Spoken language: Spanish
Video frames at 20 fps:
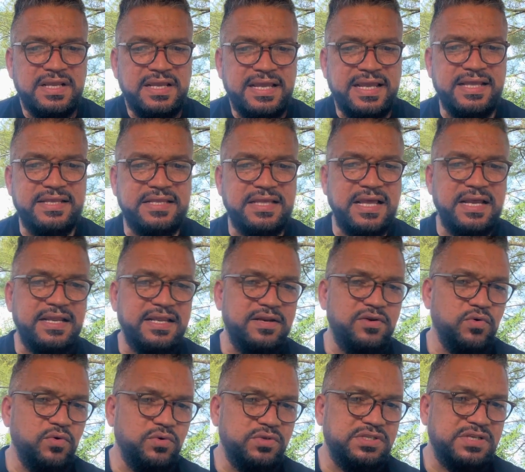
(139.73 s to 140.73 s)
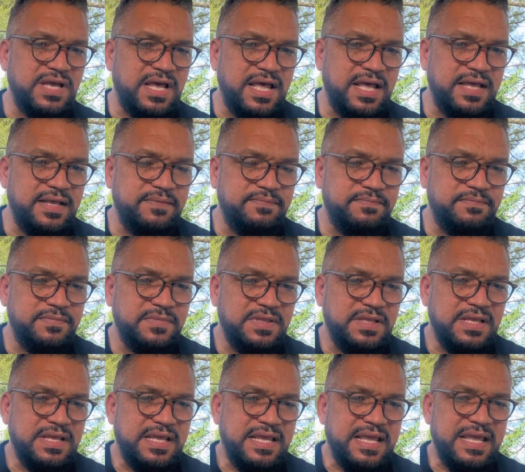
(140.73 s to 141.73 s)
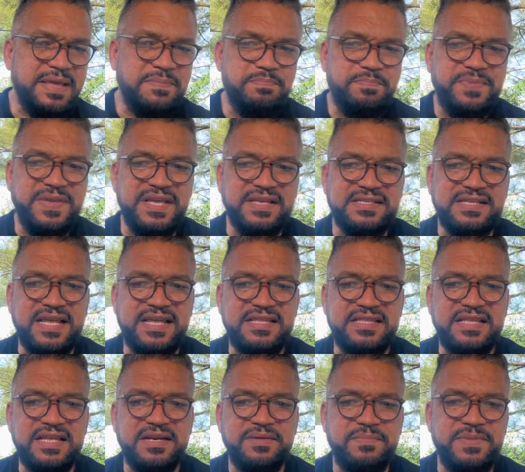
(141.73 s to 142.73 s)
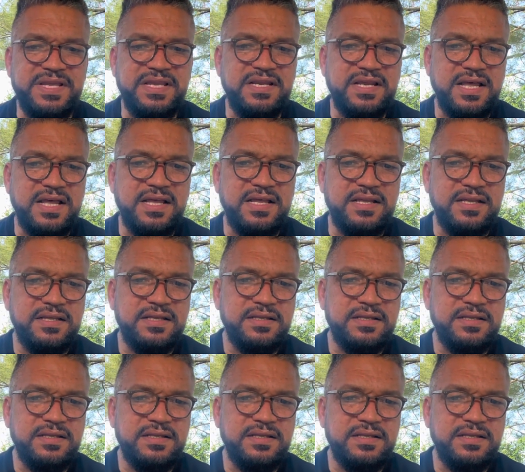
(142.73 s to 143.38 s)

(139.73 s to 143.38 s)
Este aleluya empieza y termina